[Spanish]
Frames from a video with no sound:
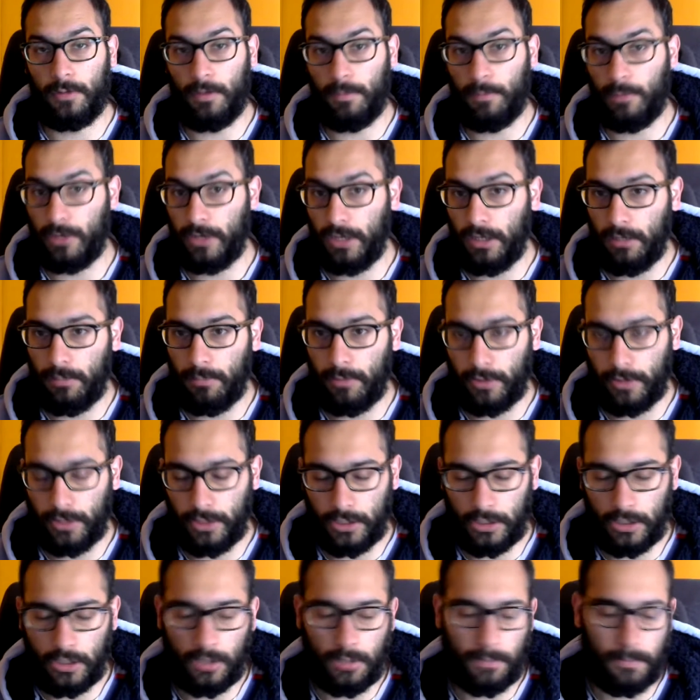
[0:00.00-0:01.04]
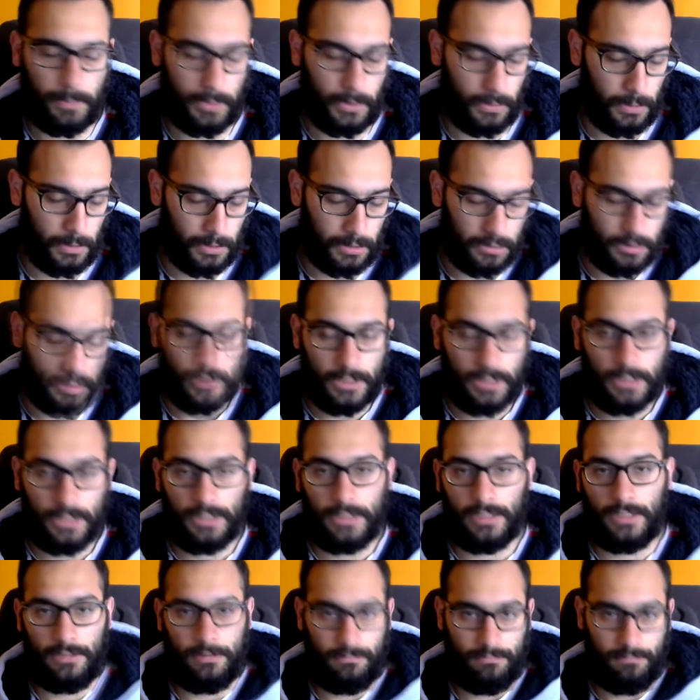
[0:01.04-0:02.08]
ponerlo por Discord, pero bueno,
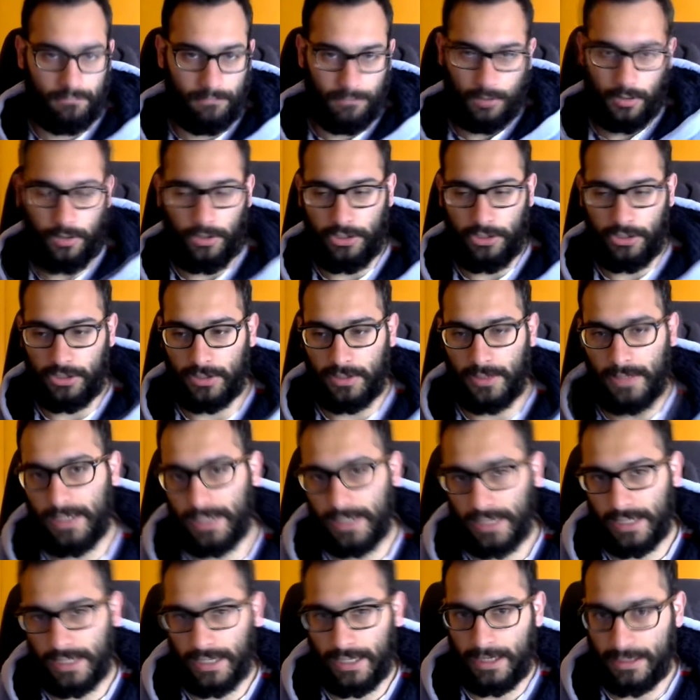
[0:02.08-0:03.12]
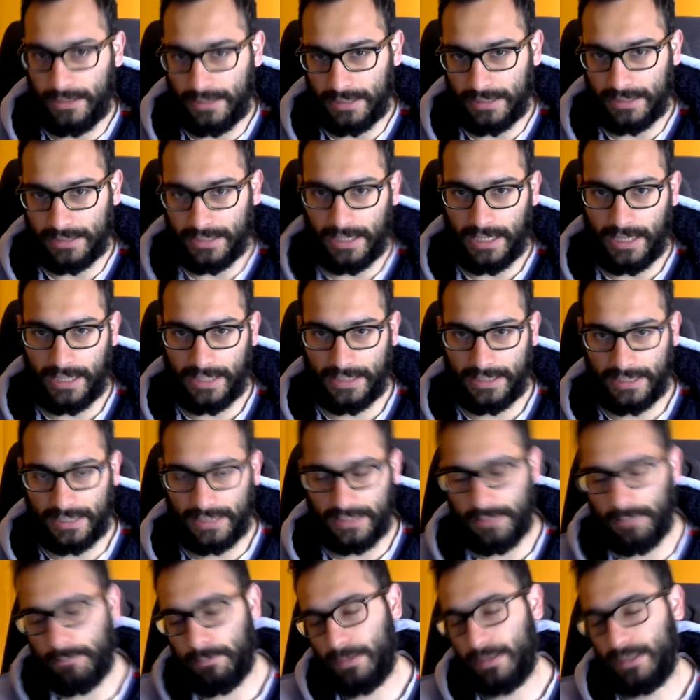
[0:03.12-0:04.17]
lo dicho, ¿vale? Que intentar estar
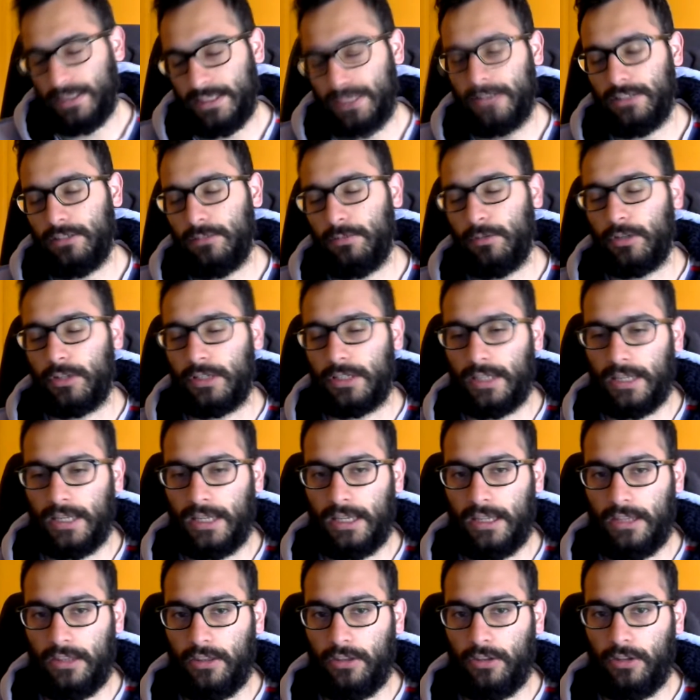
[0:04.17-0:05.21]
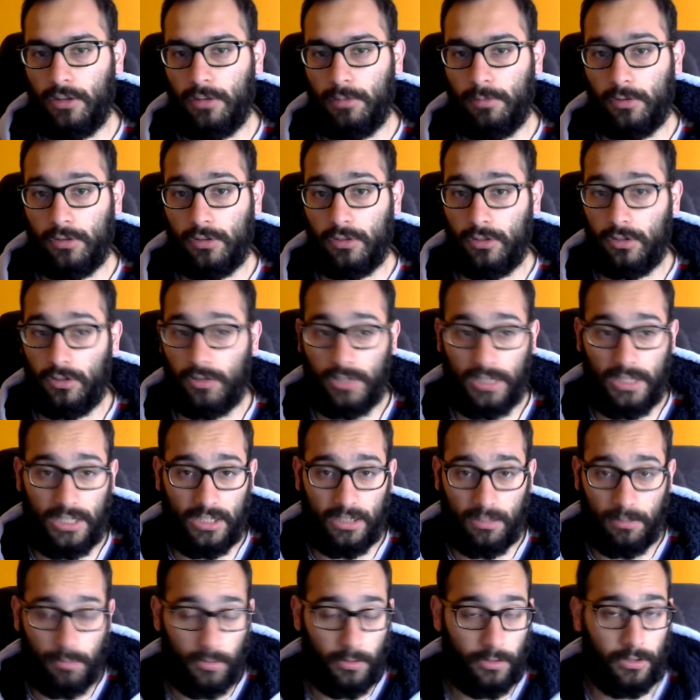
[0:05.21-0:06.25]
siempre atento porque es donde lo pongo. Y
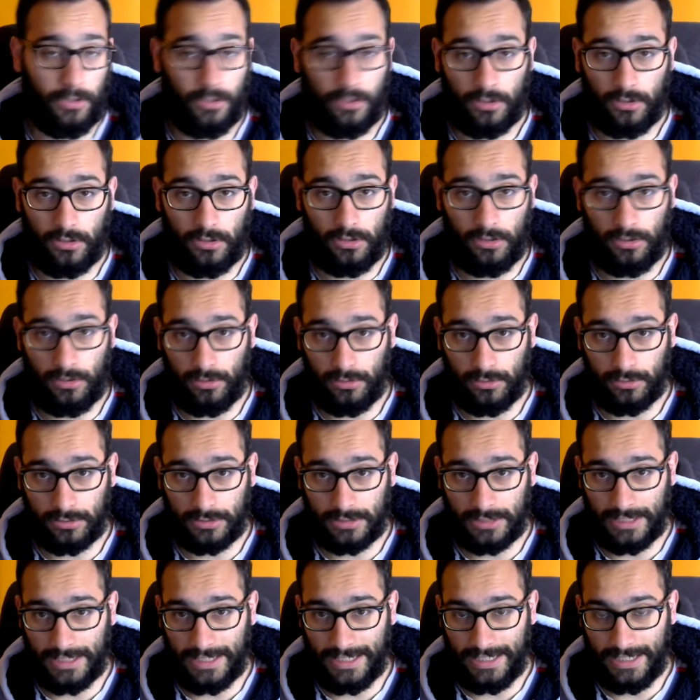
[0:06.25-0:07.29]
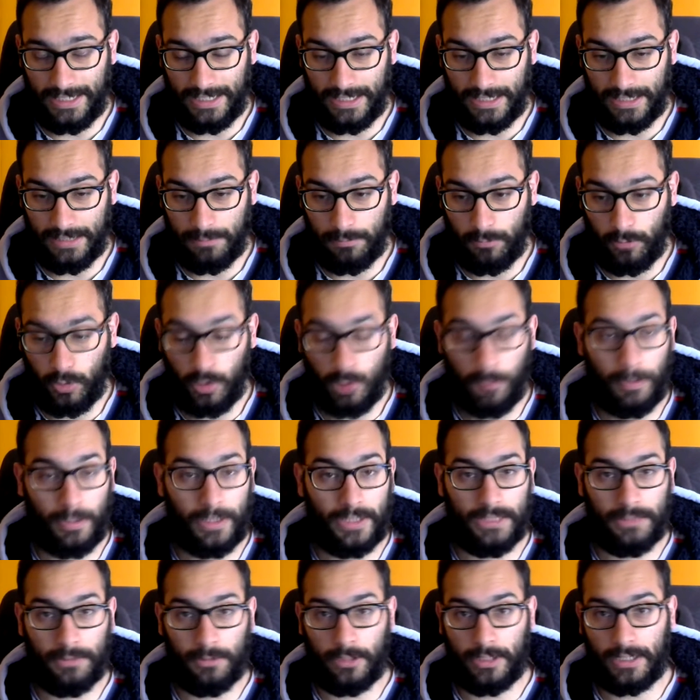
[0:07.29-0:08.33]
no he podido estar muy
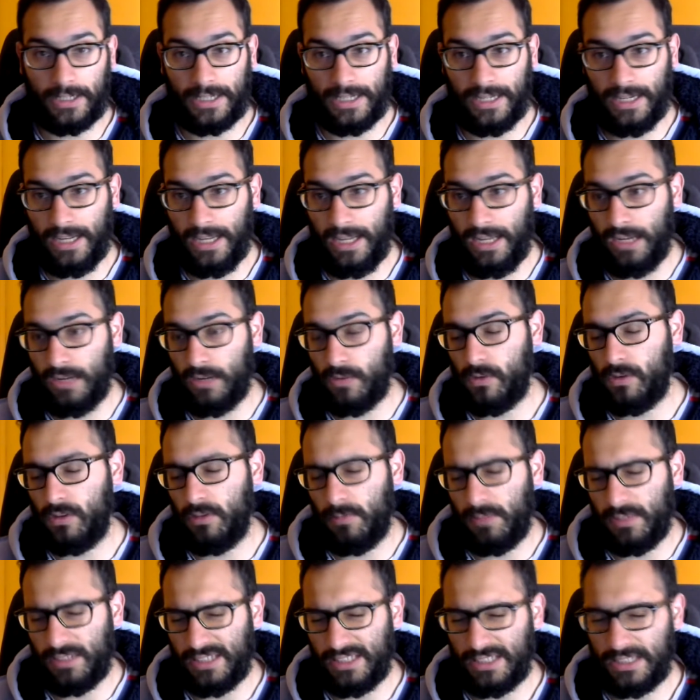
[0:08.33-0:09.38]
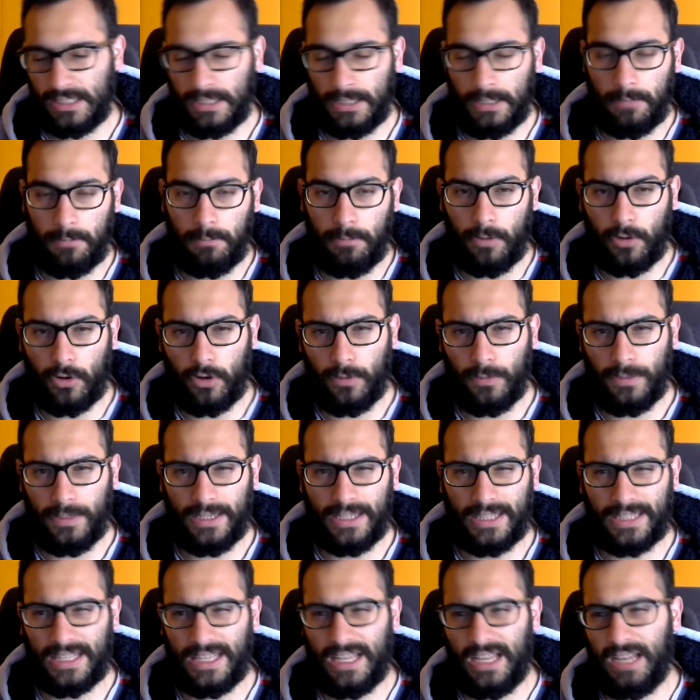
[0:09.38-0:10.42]
operativo en el canal. Cuando me sentía un poco bien
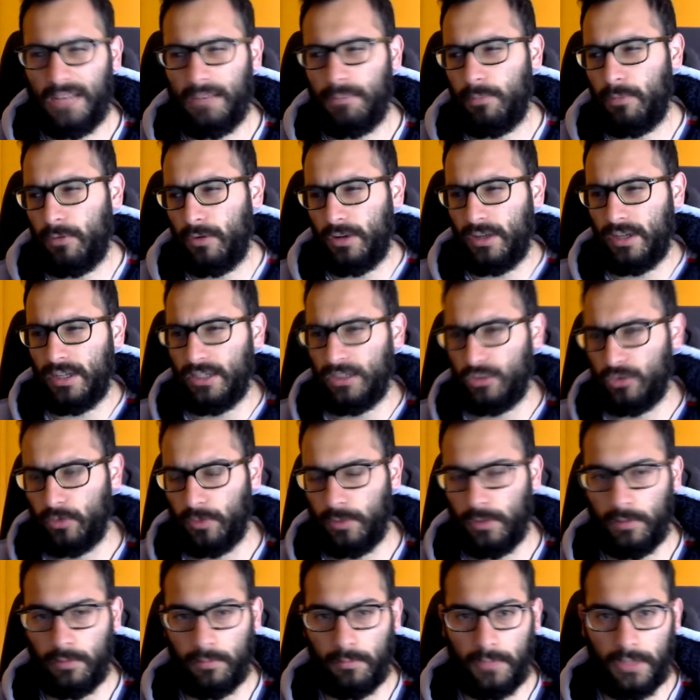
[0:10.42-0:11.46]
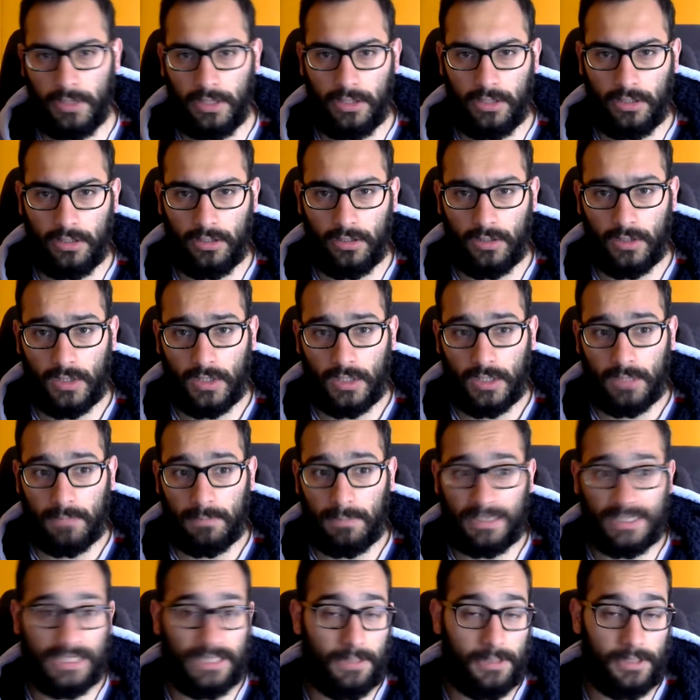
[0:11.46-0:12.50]
y tal, pues subí un vídeo.
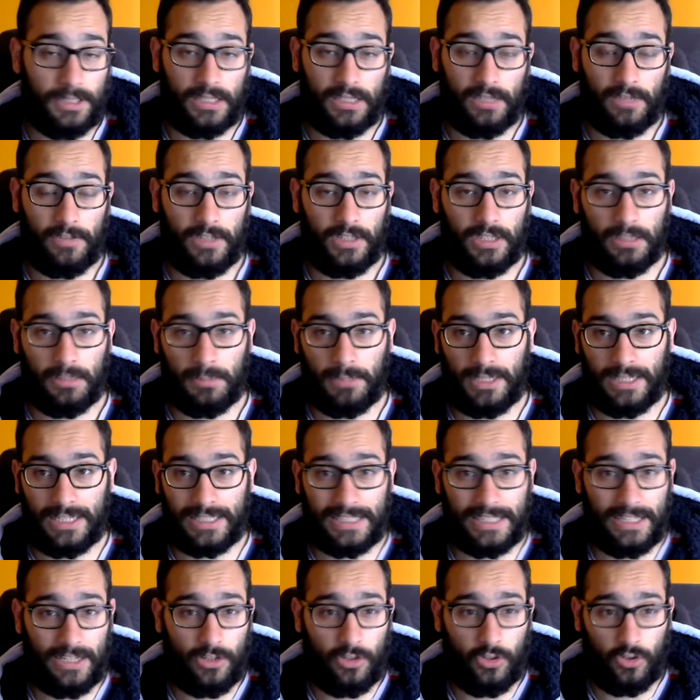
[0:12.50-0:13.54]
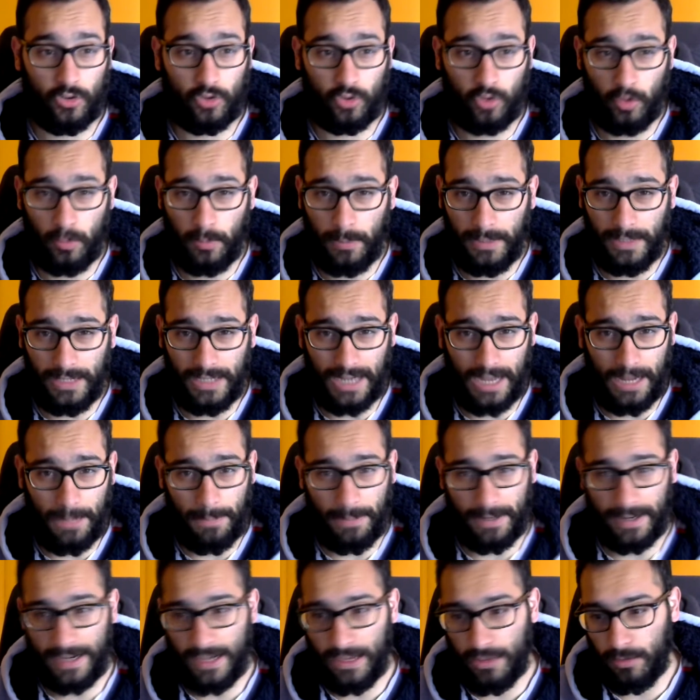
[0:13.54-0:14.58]
Básicamente este fin de semana he estado súper
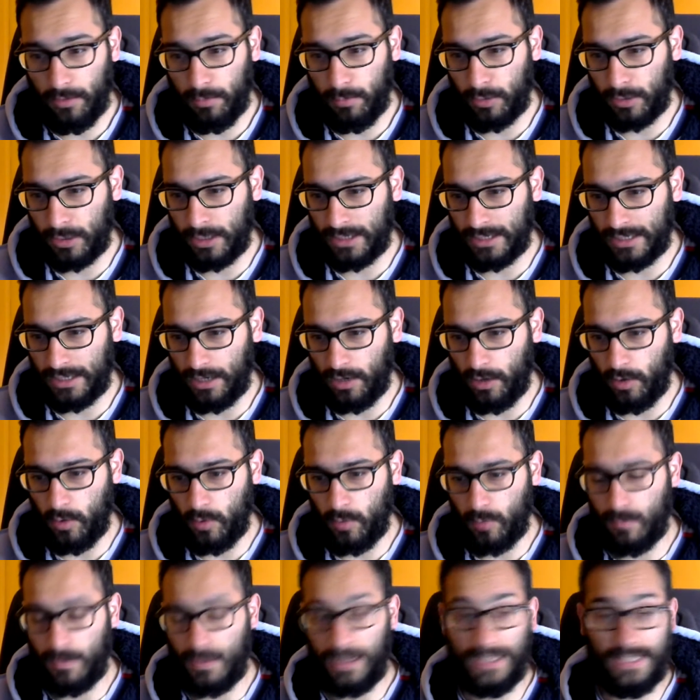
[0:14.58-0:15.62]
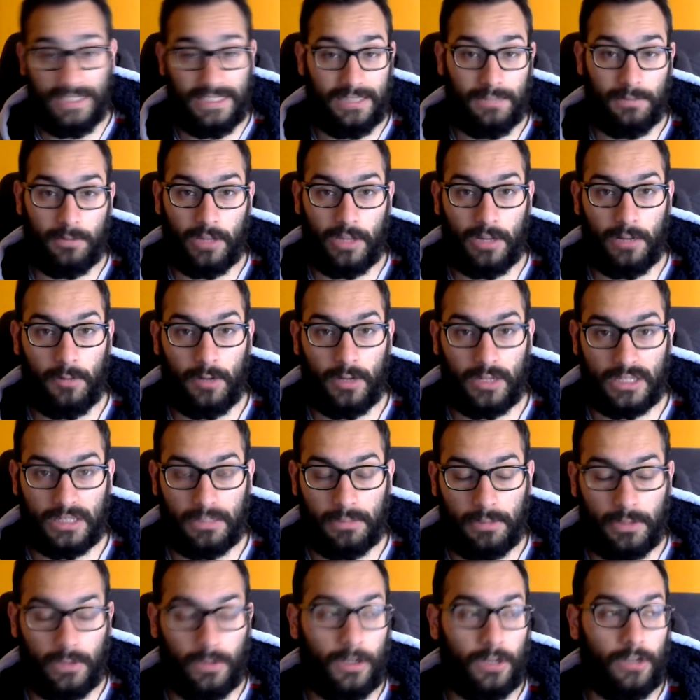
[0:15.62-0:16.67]
apagado porque he estado malísimo de la muerte.
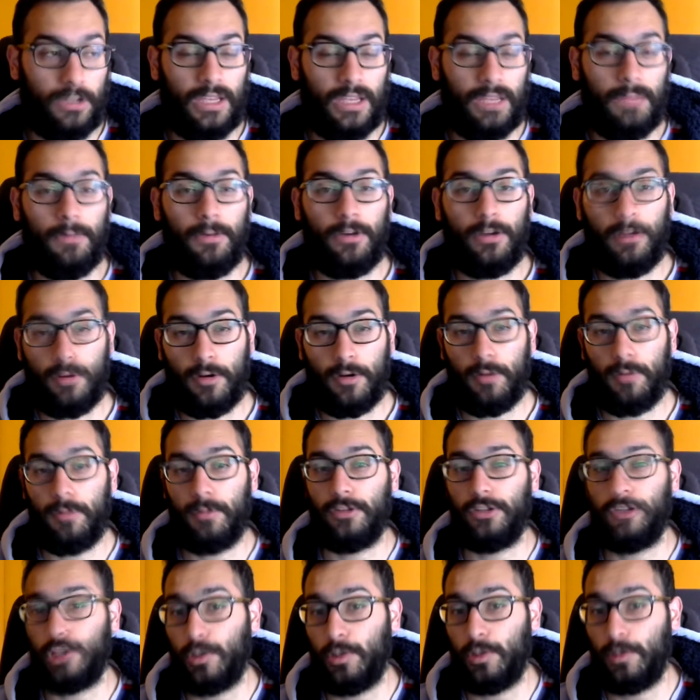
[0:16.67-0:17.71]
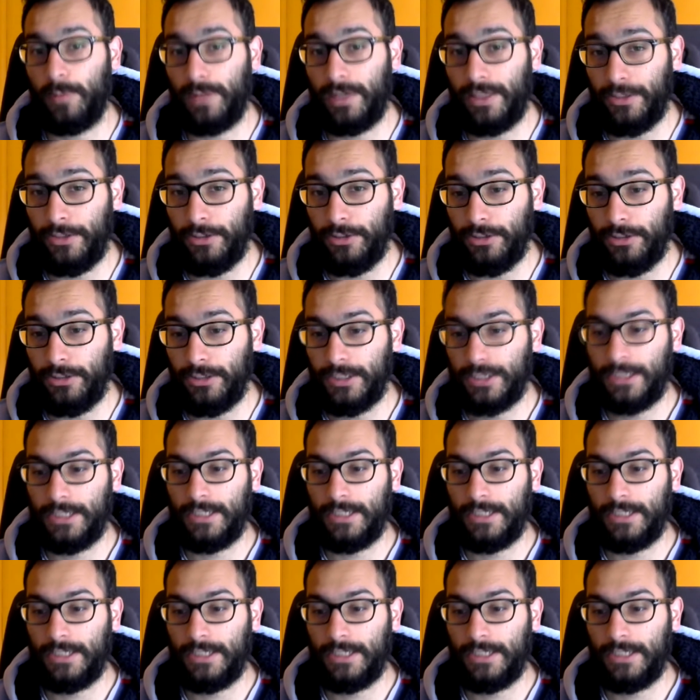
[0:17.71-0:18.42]
Pero bueno, ya poco a poco me estoy recuperando.